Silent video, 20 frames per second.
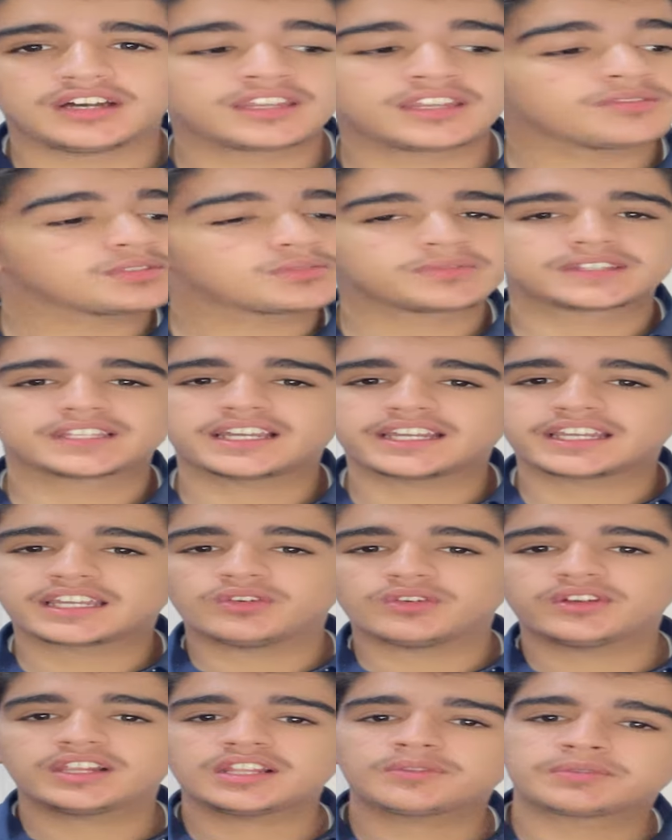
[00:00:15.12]
أنا مش بتاع
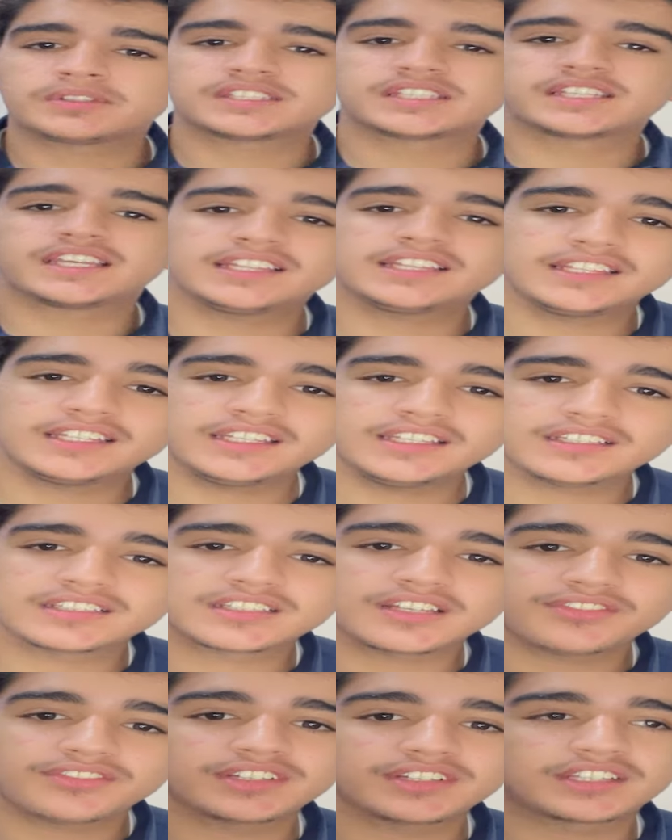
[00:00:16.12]
جوالات بس جتني
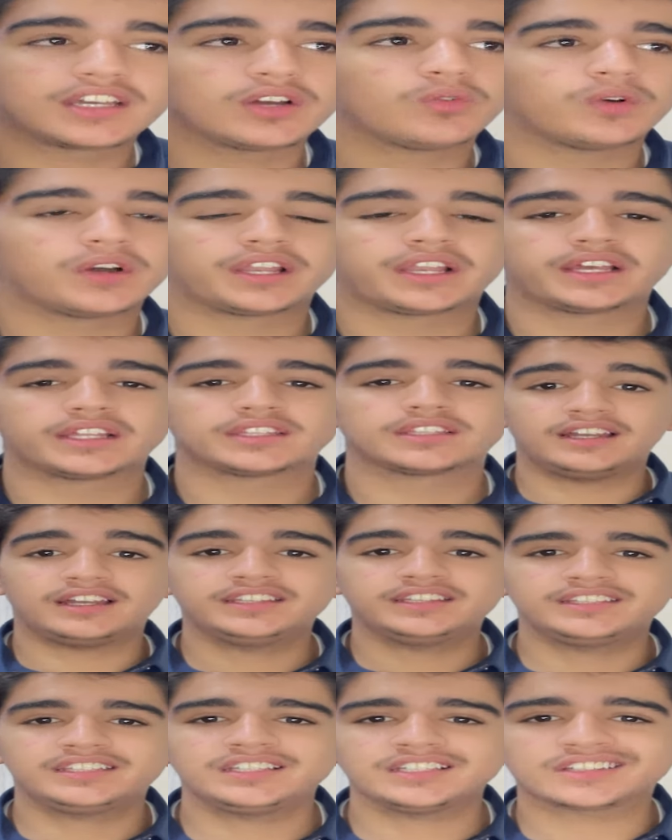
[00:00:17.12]
صفقة جوالات
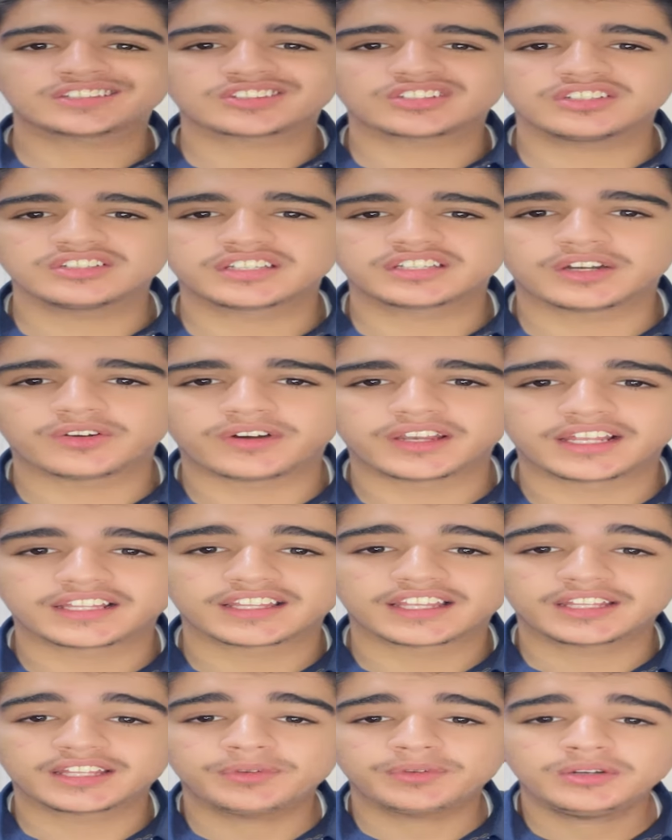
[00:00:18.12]
عندي طن جوالات
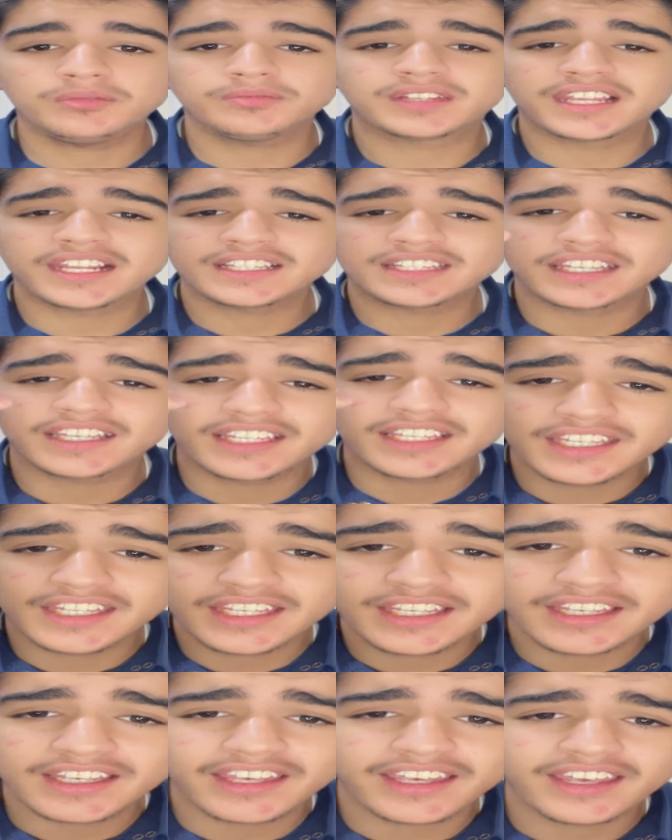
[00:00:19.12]
هبيعهم ثلاثة
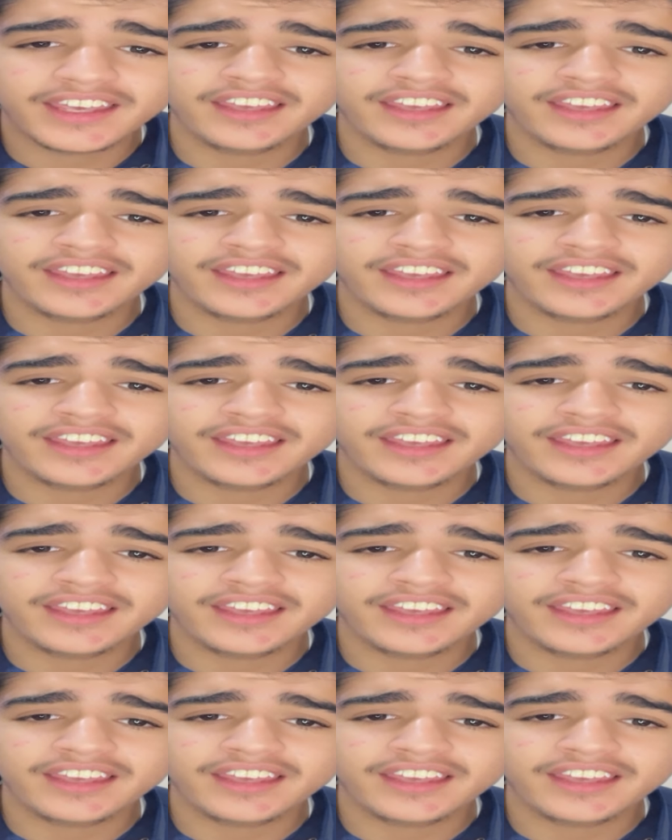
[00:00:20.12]
جنيه